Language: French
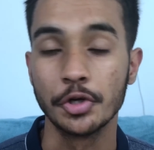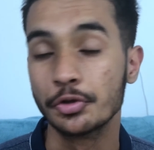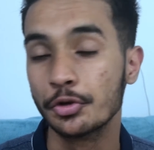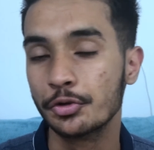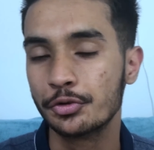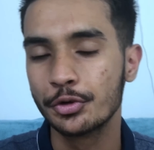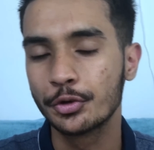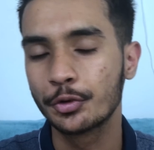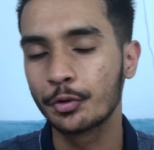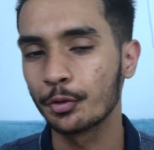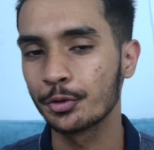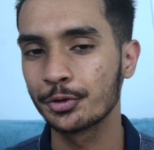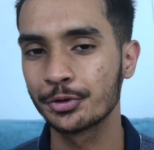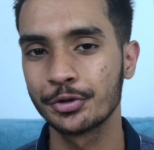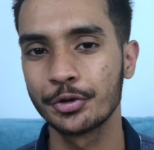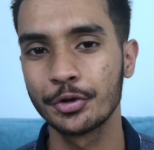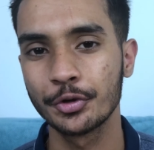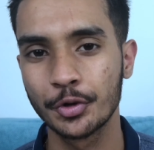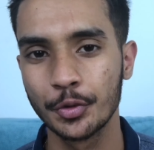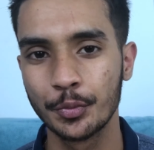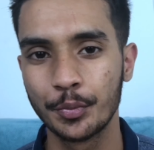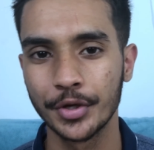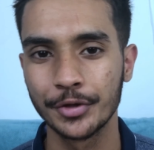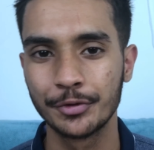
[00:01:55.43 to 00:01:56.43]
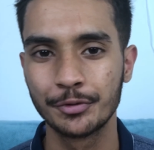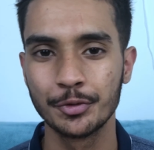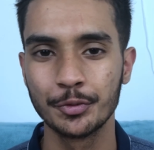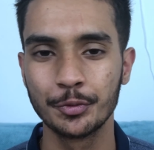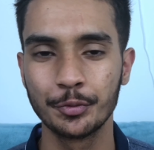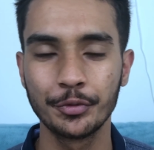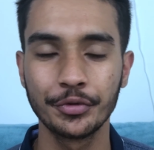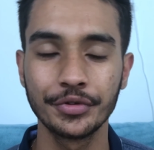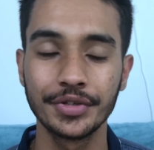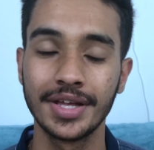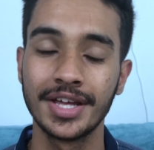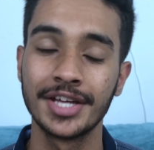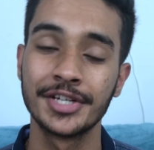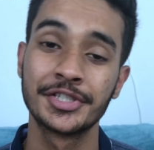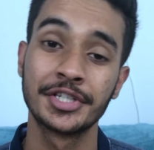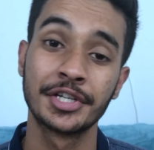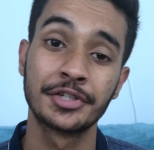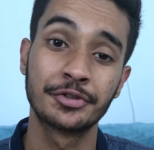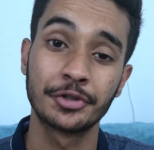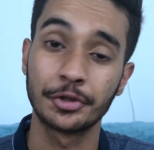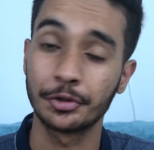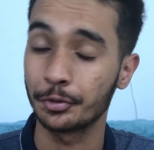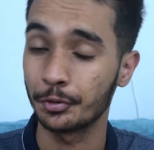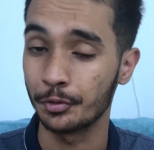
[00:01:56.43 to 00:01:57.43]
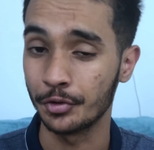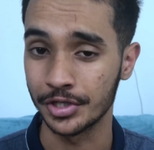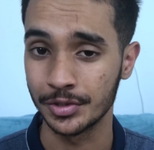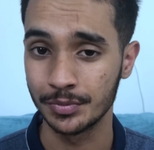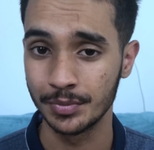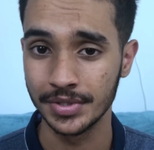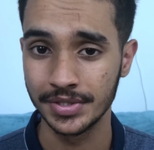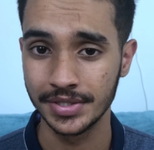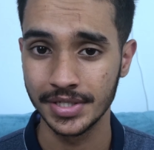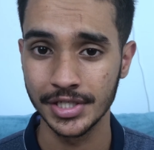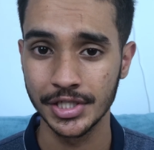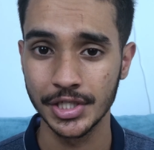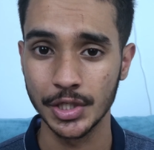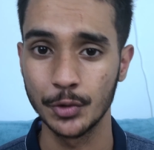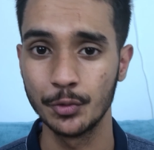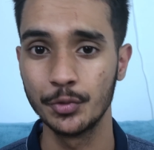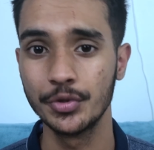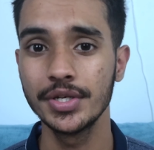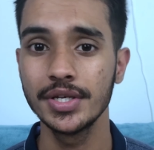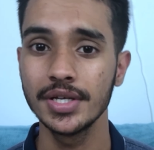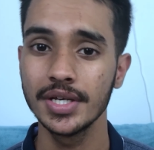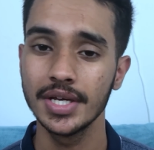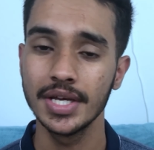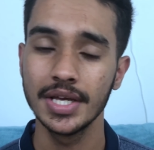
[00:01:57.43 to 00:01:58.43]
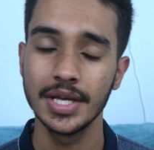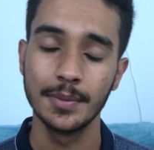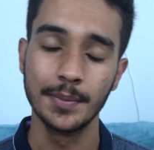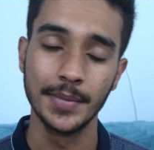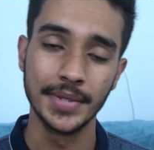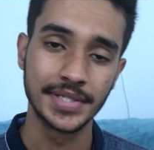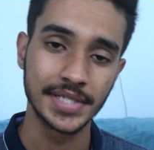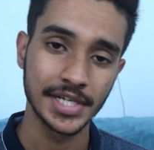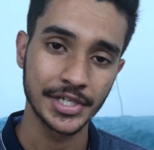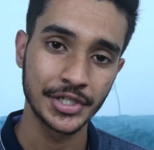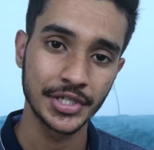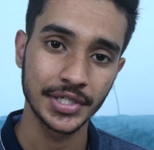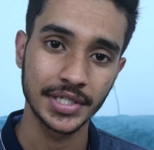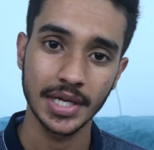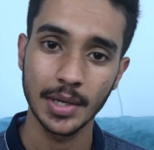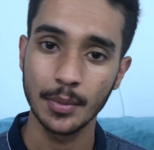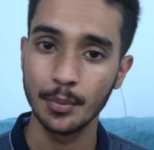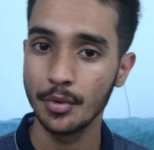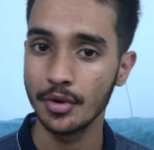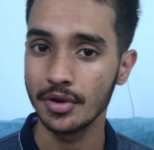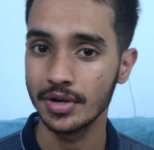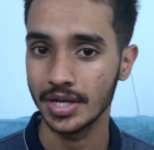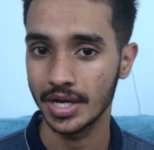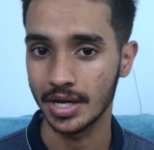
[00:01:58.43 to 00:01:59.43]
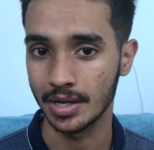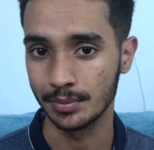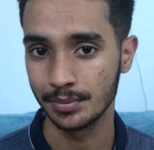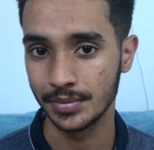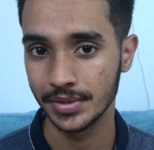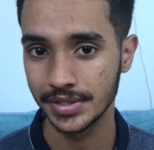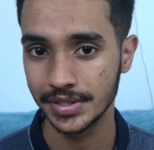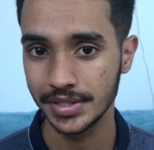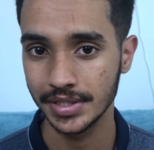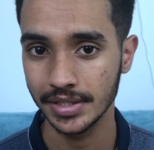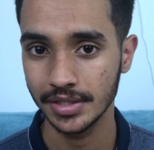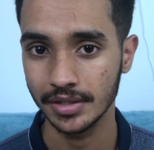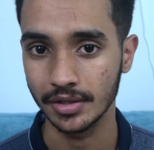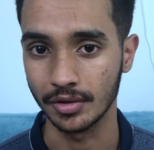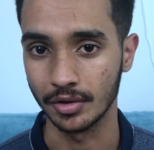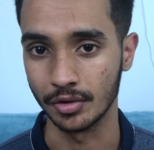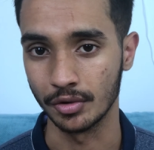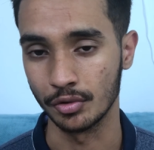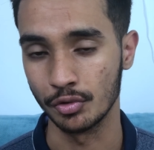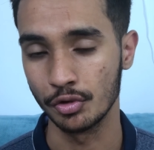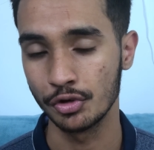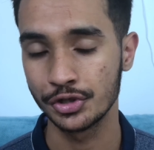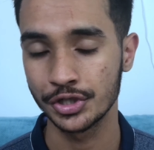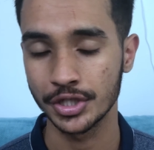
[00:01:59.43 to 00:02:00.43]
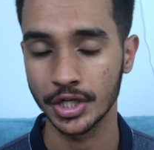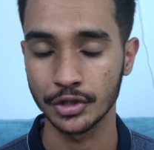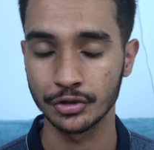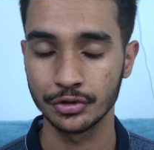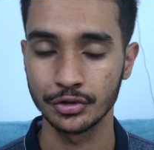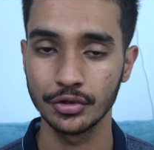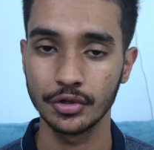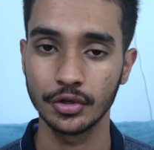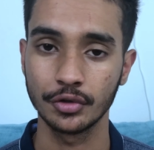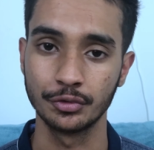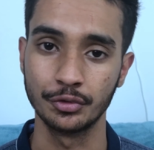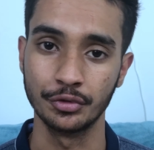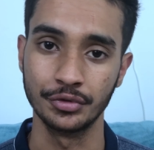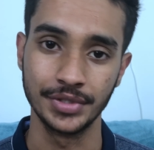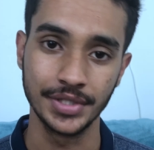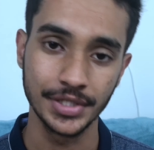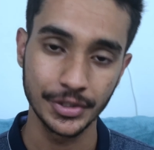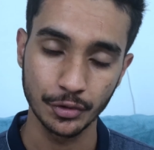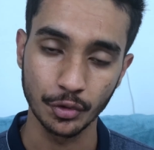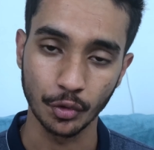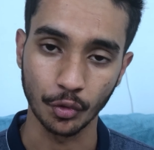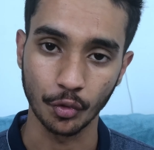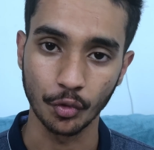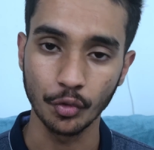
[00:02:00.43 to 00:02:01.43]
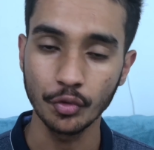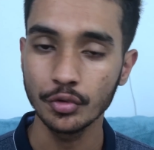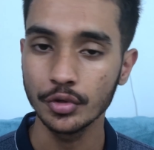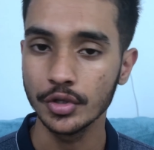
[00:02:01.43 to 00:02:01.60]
Je suis conscient que pas tout le monde a un chargeur USB-C chez lui, mais sachez qu'Apple a baissé euh, le chargeur de 10 euros,